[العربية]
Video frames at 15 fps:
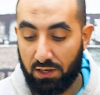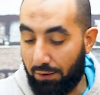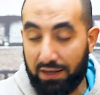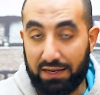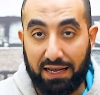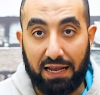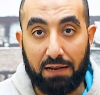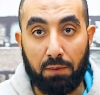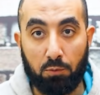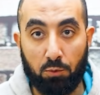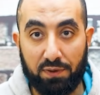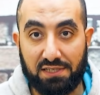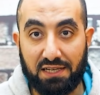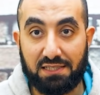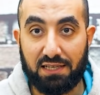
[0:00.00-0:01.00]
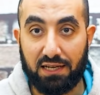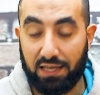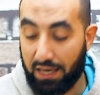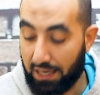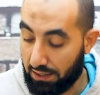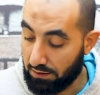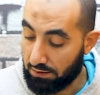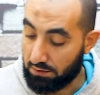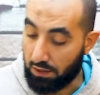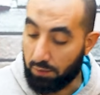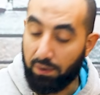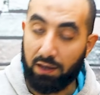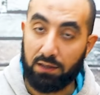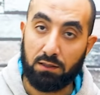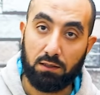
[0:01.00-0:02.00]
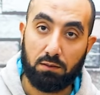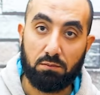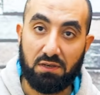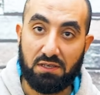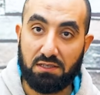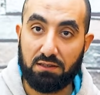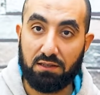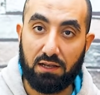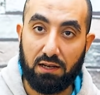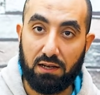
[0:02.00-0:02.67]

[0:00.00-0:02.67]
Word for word: لو هنتكلم عن مميزات سريعه طبعا ميزه